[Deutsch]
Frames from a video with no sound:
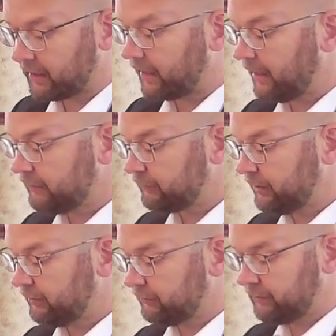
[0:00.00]
Reise
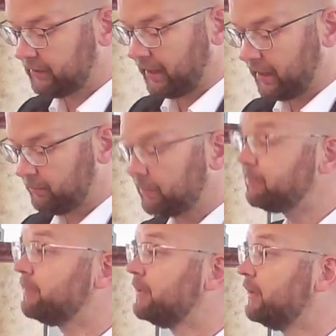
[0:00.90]
hinter sich
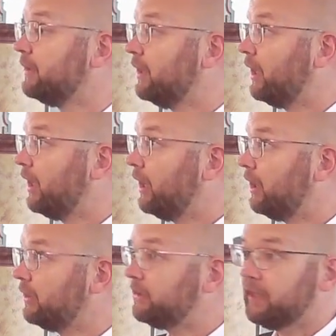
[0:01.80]
haben
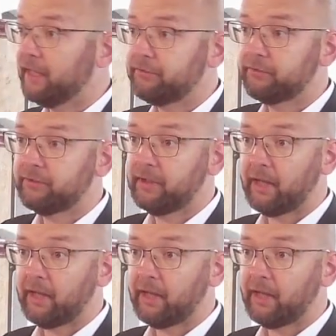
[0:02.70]
und dann jetzt in